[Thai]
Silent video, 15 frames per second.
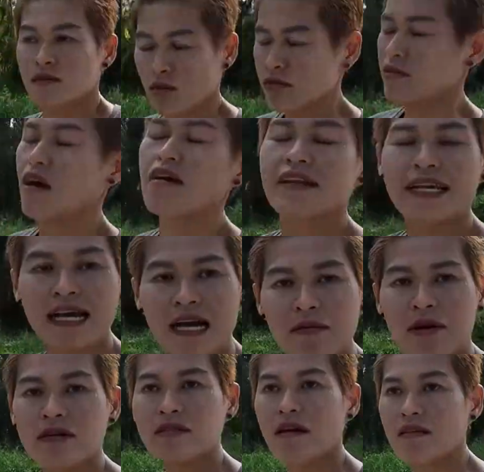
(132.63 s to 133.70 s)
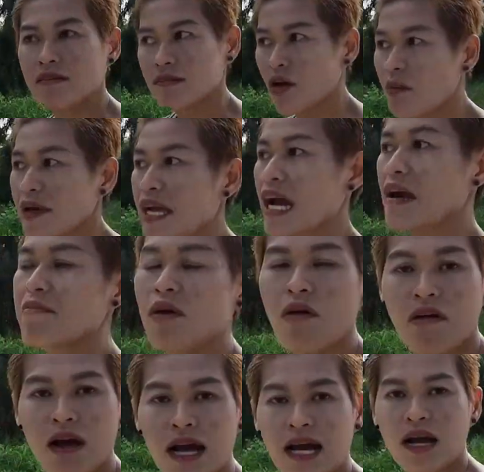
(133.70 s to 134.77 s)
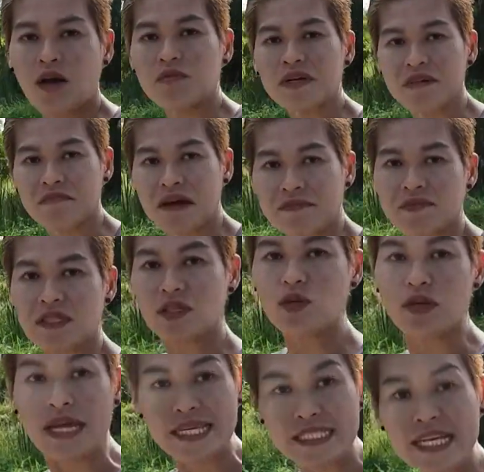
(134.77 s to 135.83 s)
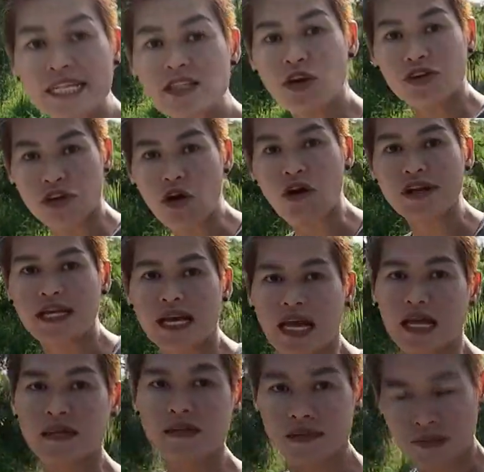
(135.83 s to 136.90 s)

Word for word: ถูกต้องเลยค่ะ เพราะตอนต้องไปหาหมอค่ะเขาเหมือนแบบจะหยุดหายใจตอนนอนอะค่ะ